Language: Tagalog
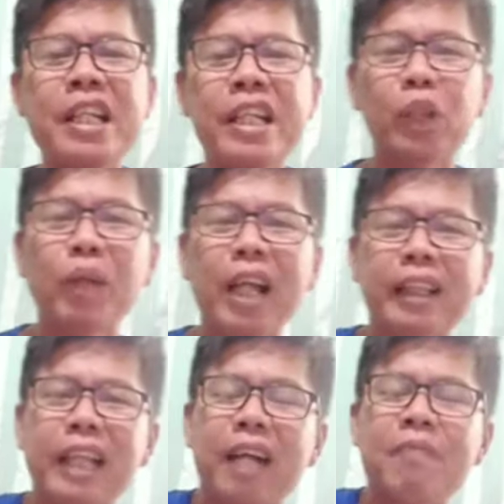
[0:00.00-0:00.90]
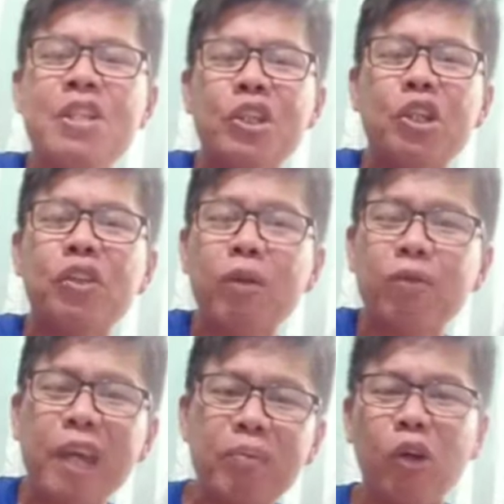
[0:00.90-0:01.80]
It will attract, you know, the
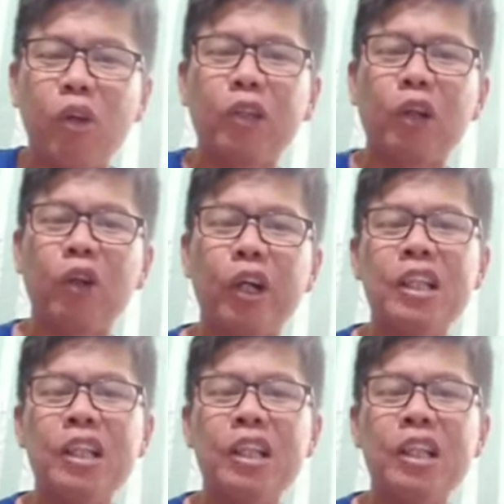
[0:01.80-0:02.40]
favor of the Lord